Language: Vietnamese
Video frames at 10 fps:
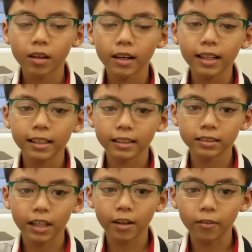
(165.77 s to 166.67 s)
cái thằng
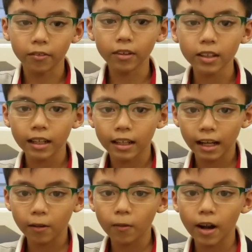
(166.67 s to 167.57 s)
tèo rất là
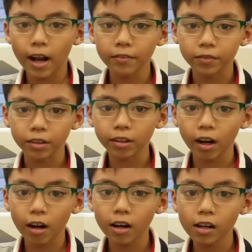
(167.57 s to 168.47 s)
lạc quan vừa
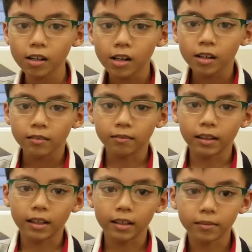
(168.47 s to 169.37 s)
khó
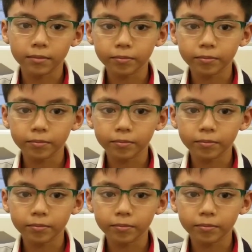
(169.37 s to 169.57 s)
và